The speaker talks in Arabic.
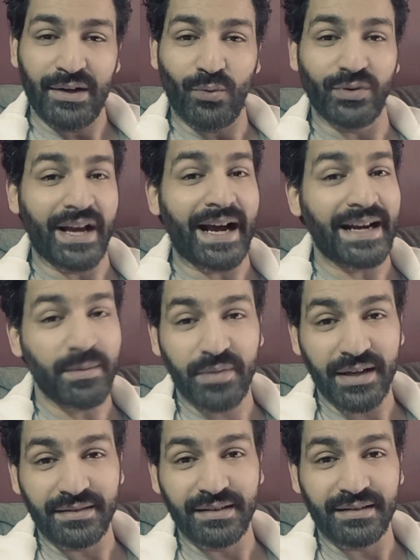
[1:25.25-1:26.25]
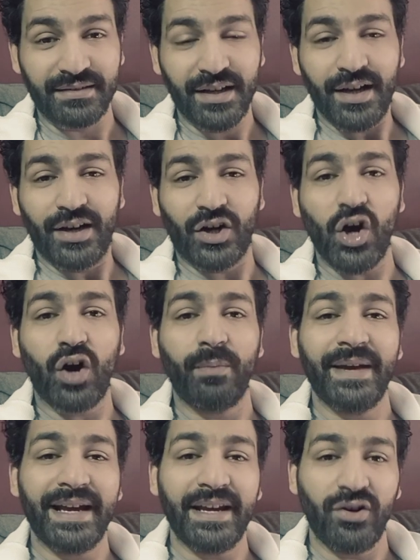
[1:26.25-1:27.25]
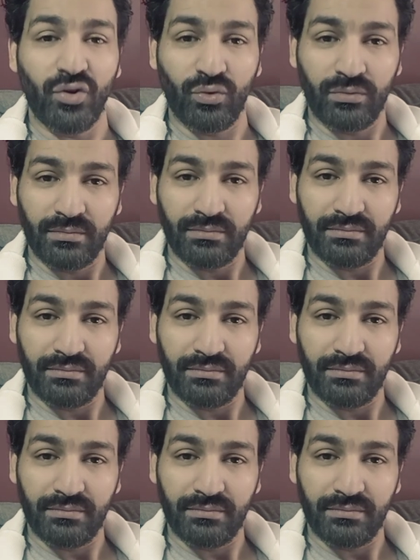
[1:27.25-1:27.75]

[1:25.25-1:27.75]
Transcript: وده غريب جدا رغم انه